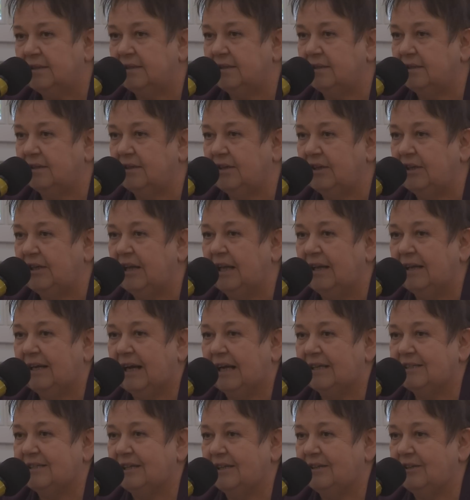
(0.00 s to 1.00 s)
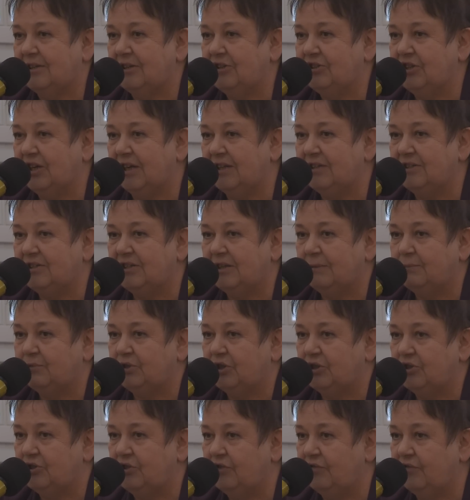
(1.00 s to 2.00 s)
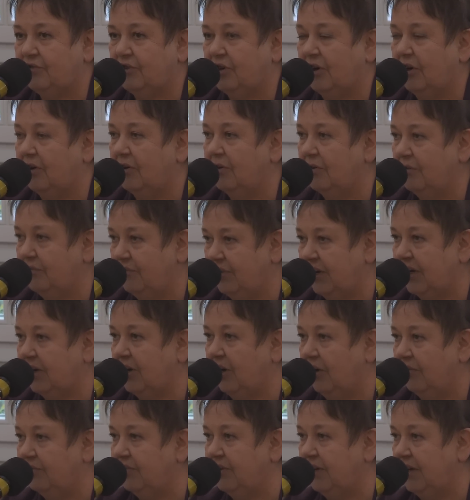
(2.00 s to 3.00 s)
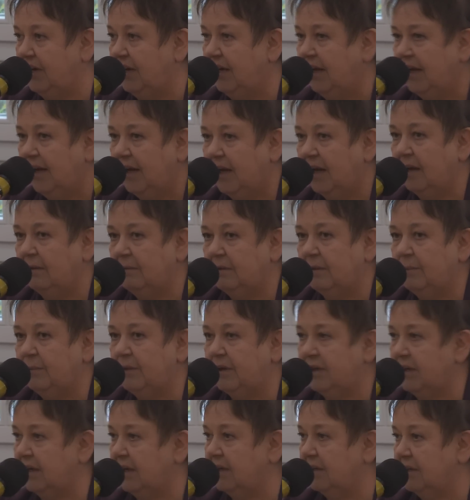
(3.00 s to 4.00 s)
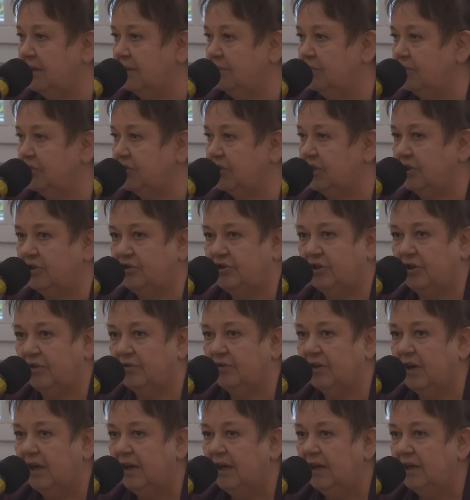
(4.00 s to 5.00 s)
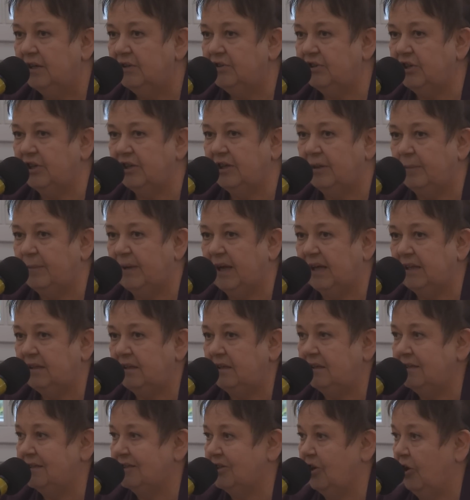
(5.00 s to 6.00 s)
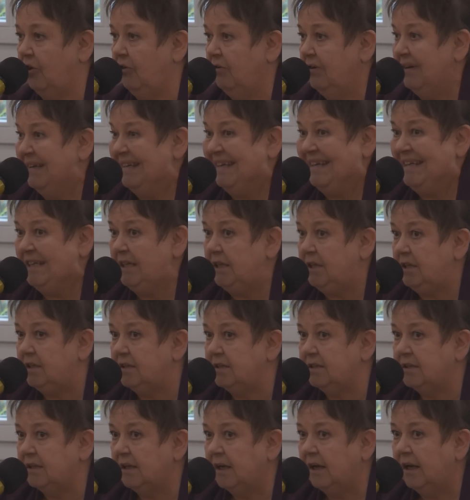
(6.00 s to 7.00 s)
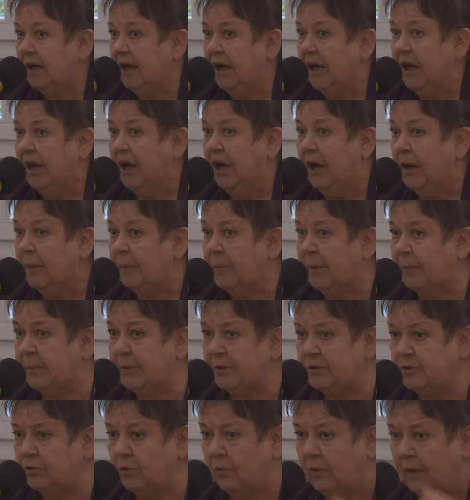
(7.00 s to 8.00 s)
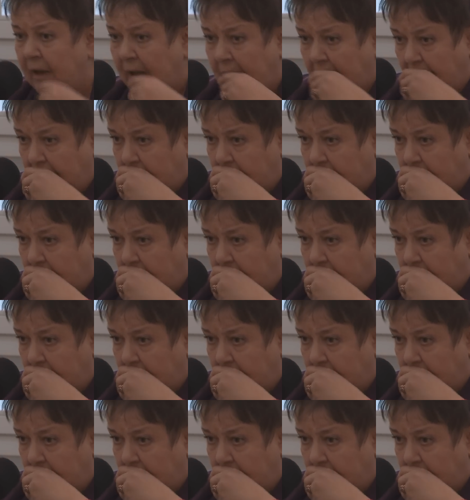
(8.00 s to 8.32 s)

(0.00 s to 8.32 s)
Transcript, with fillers: z kilkaset tysięcy przeciwko wiekowi e, emerytalnemu 67 lat i co? I nic. Po prostu